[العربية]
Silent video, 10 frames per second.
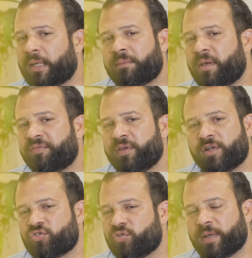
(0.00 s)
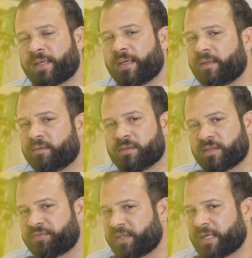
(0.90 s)
قد ما فينا شو ما كان
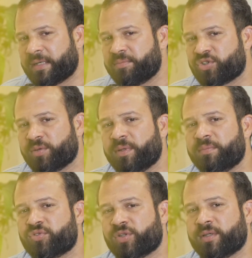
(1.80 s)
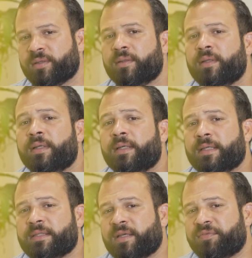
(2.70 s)
إذا فينا نمشي بنمشي
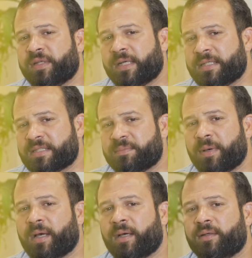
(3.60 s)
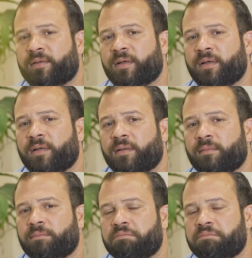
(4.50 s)
إذا فينا نسبح آه،